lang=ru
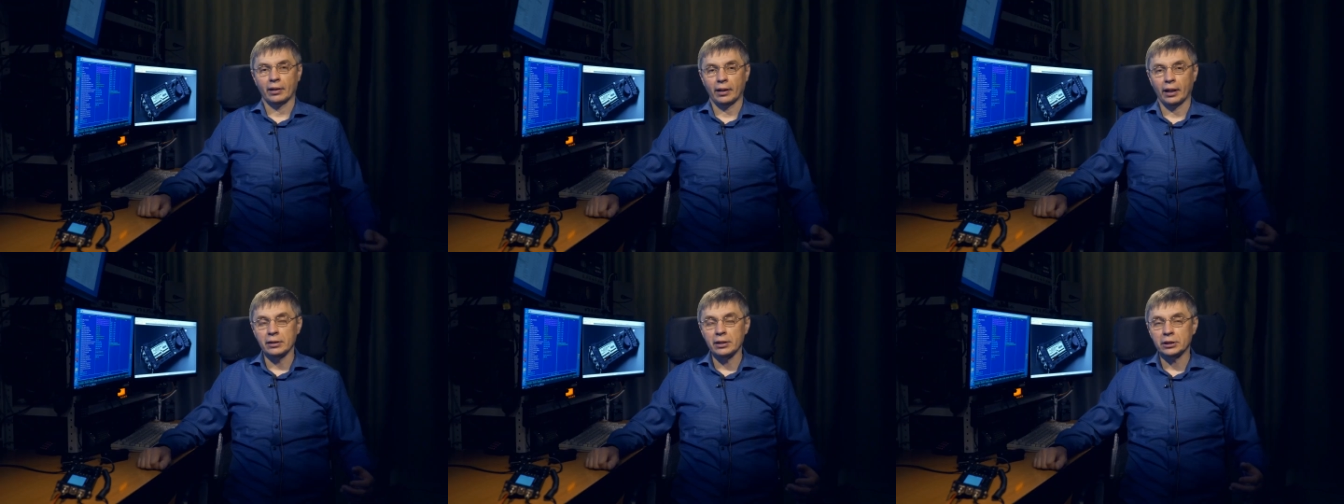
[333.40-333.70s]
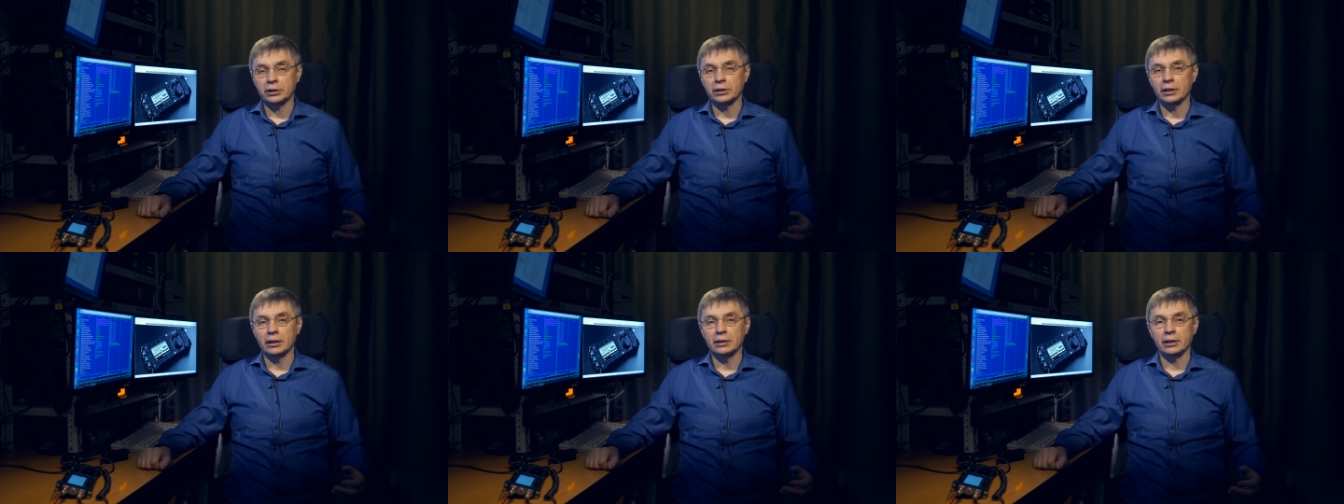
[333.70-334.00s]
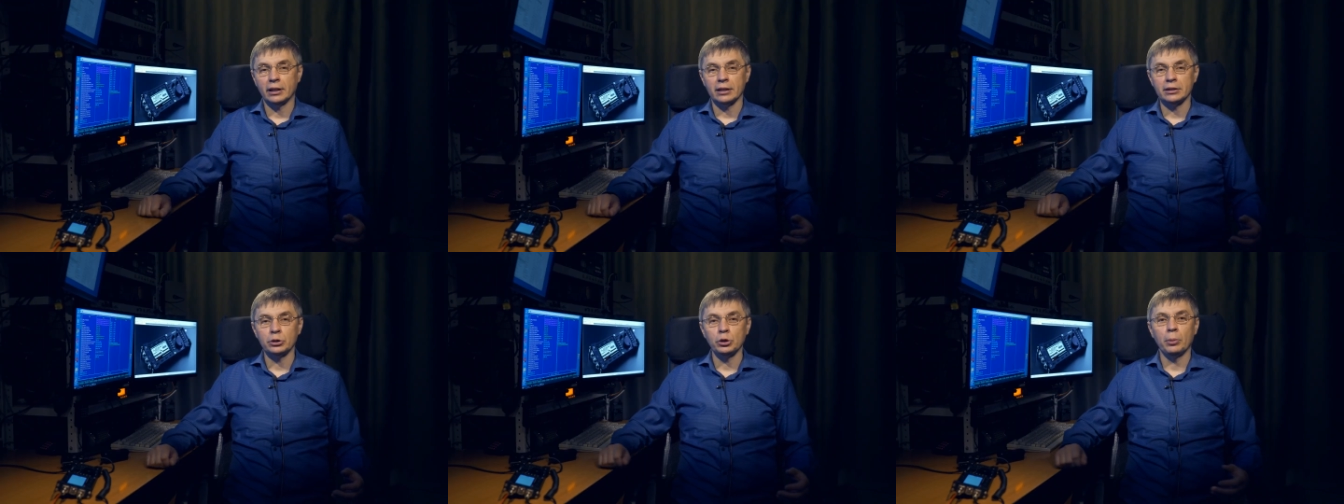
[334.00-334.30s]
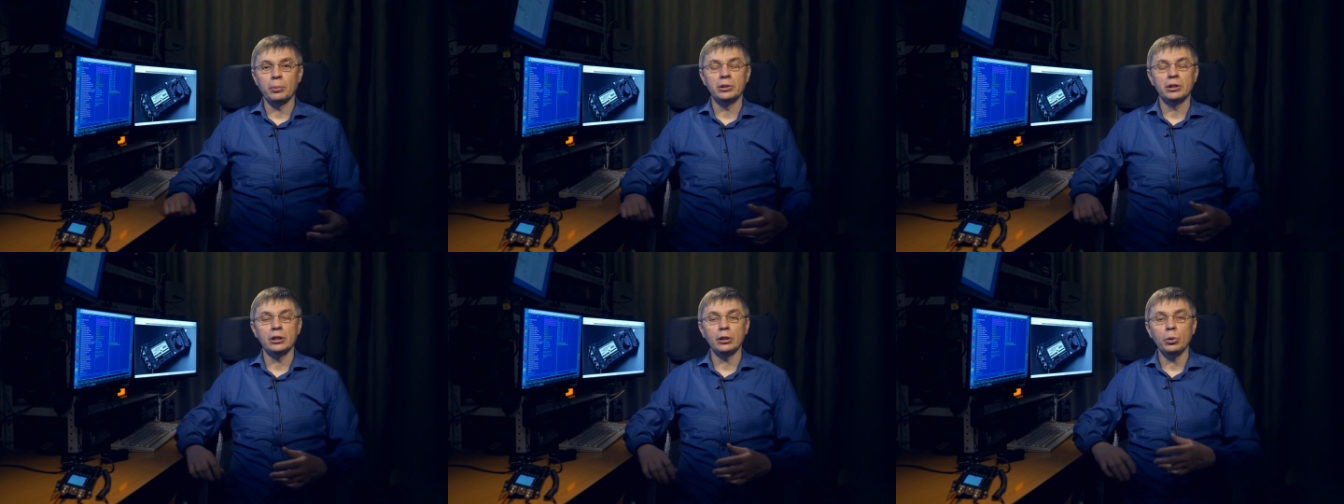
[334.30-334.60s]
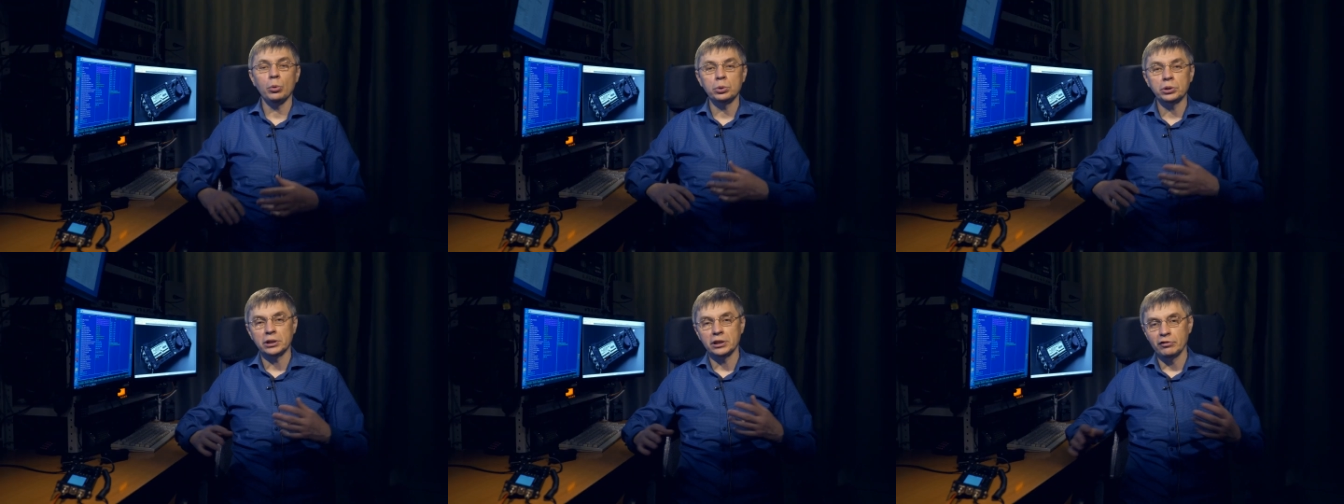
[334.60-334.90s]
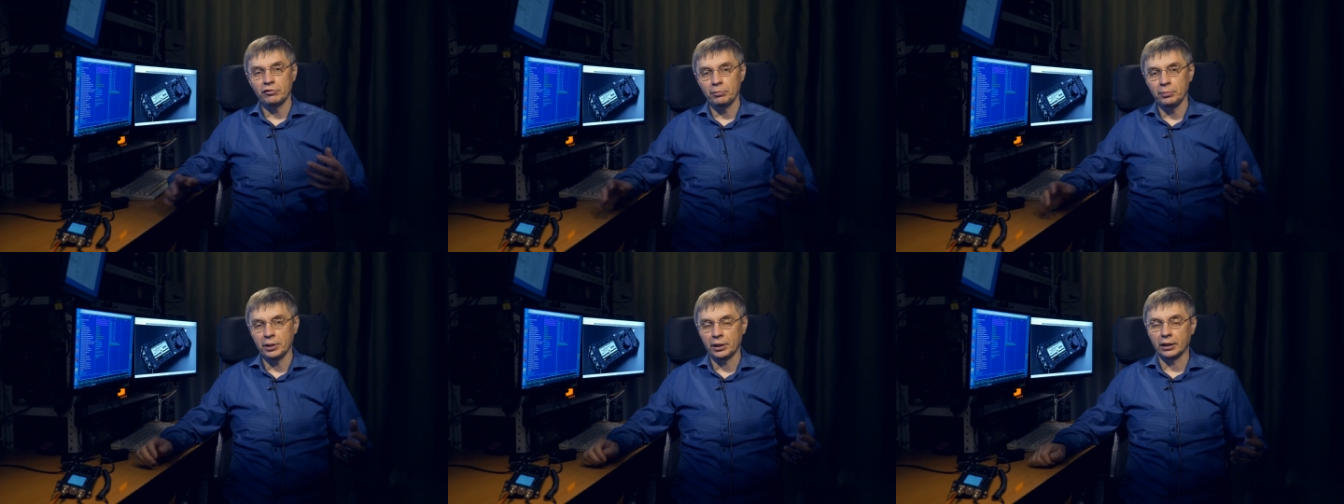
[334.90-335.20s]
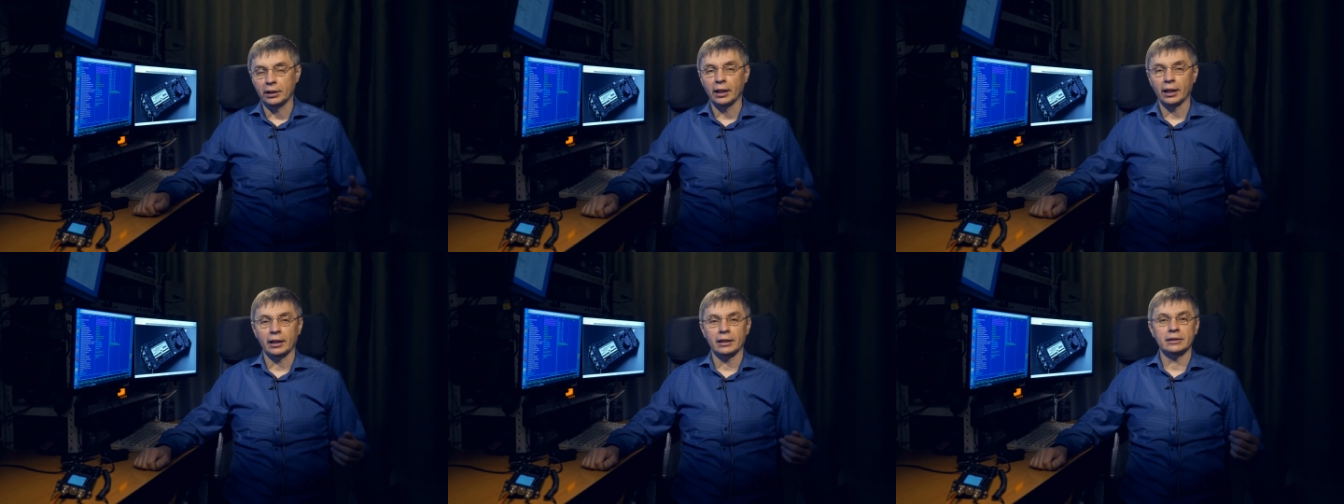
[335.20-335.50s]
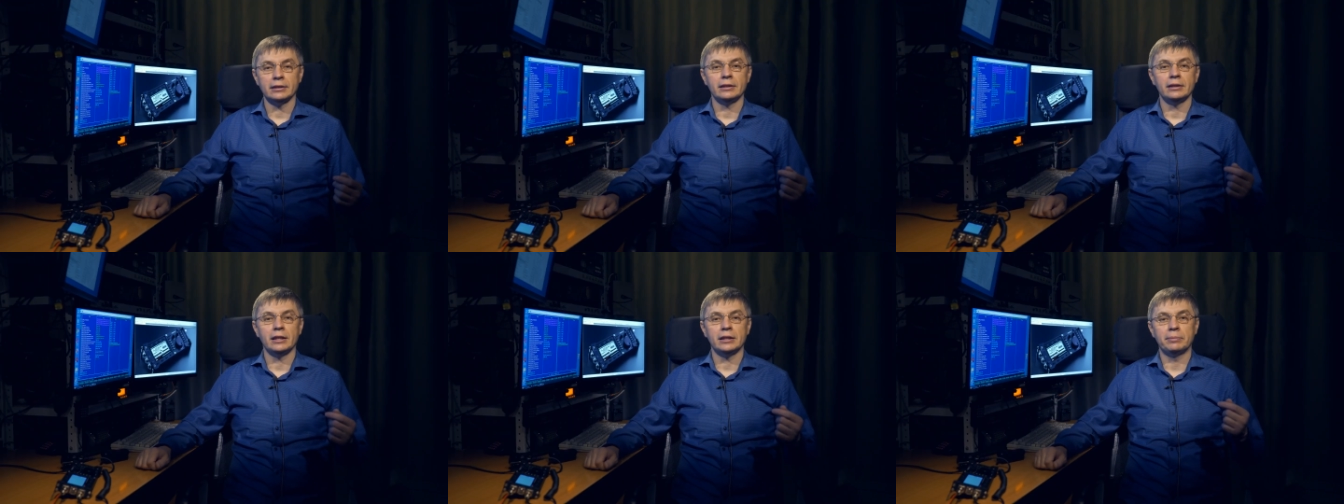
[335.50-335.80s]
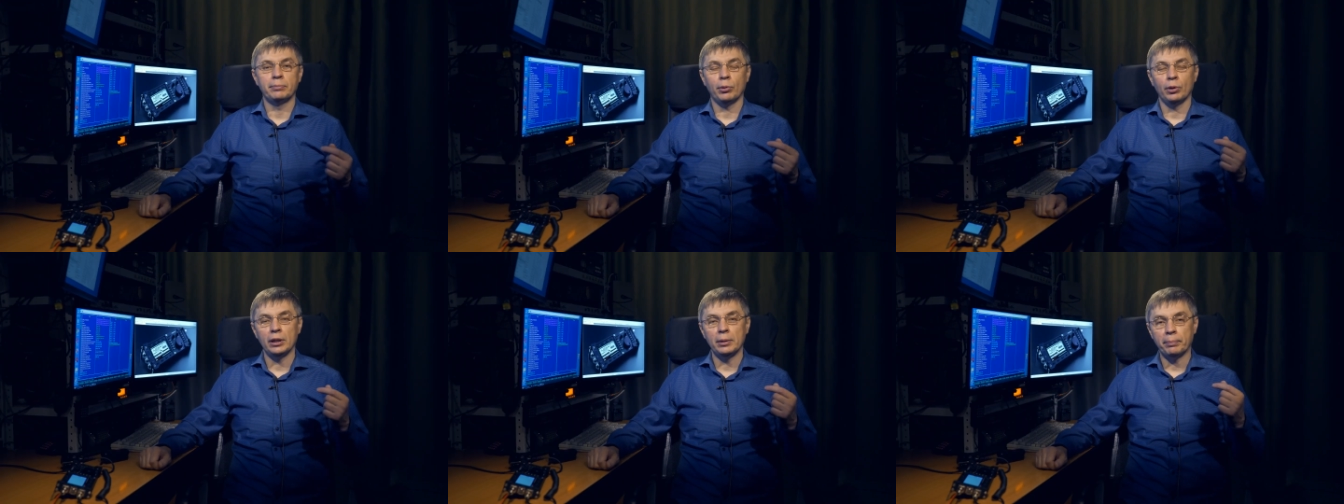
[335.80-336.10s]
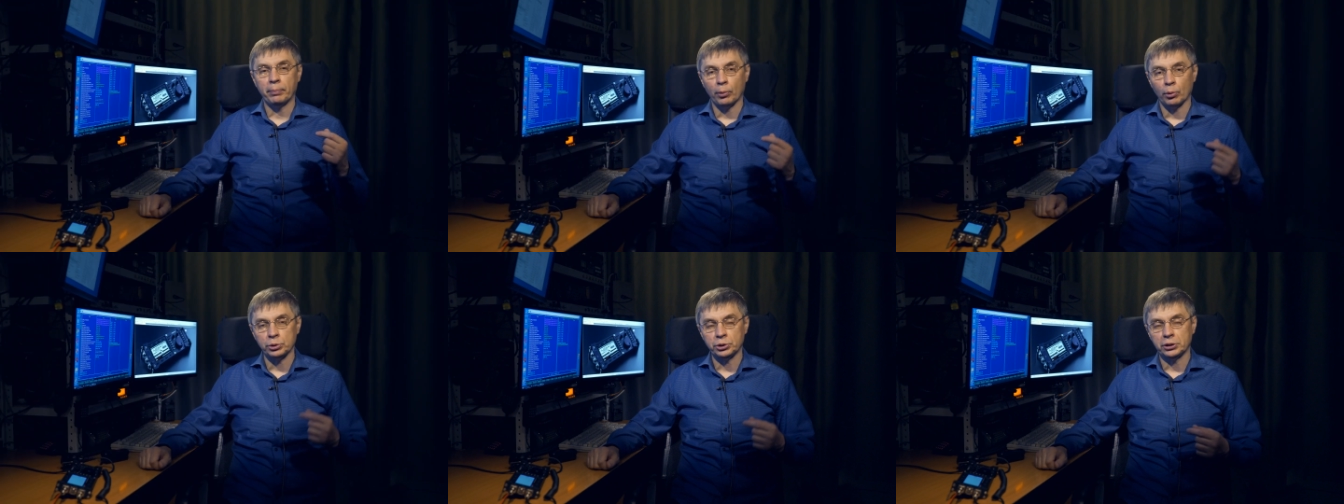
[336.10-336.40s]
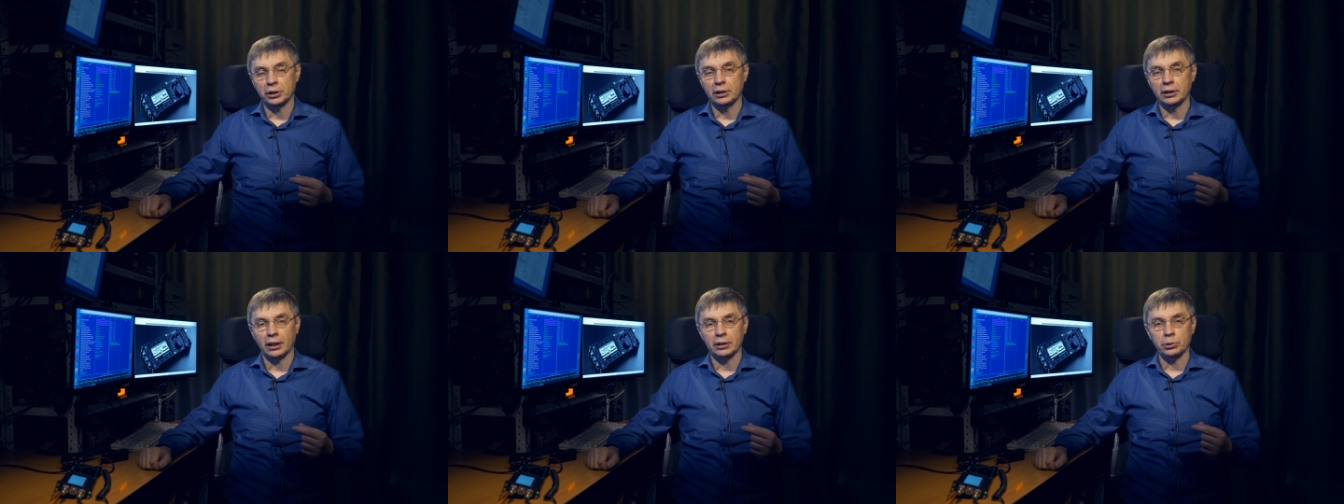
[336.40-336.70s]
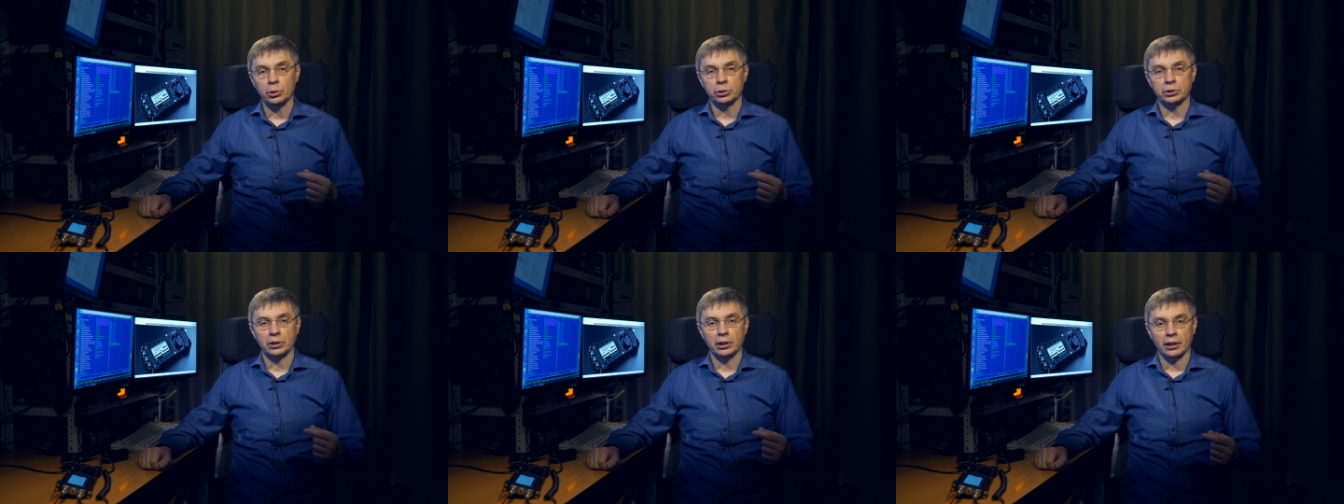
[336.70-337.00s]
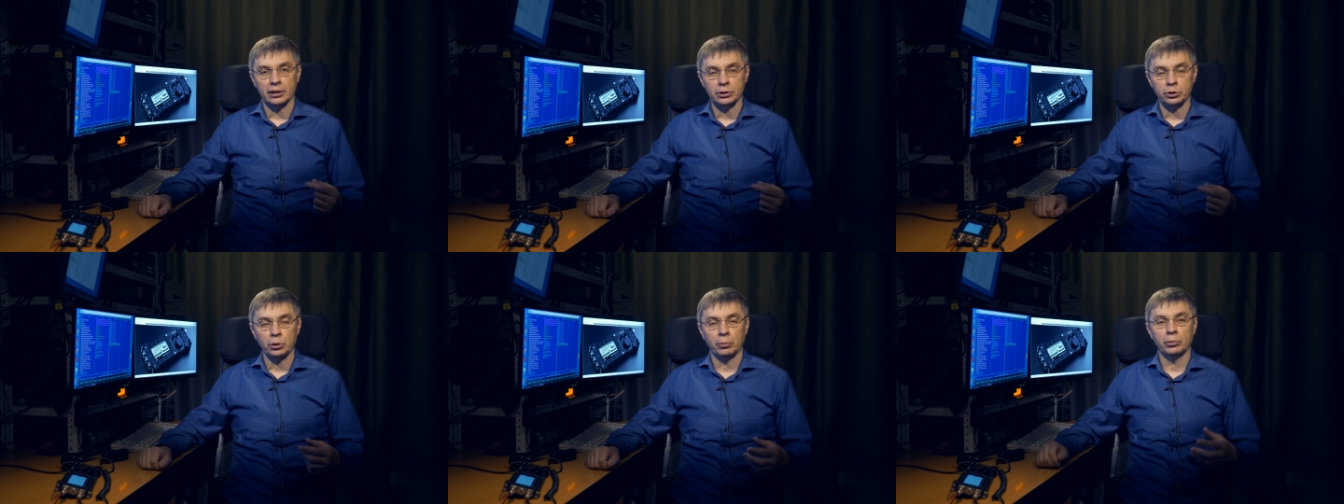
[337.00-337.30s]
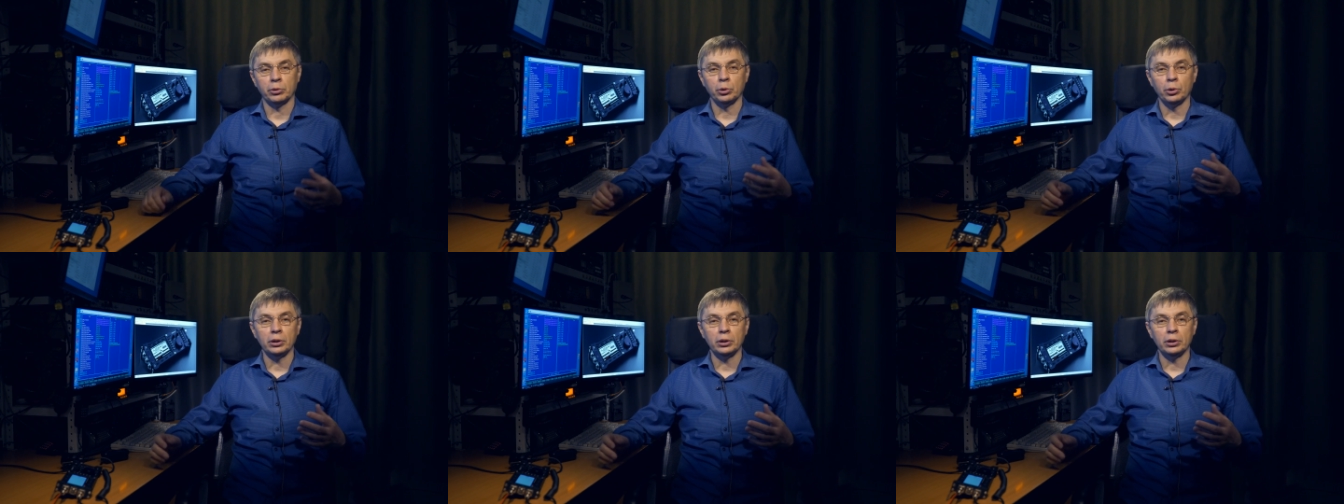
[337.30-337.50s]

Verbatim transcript: Конечно, эти разъемы не лучшие в мире, гораздо есть более прочные и надежные разъемы,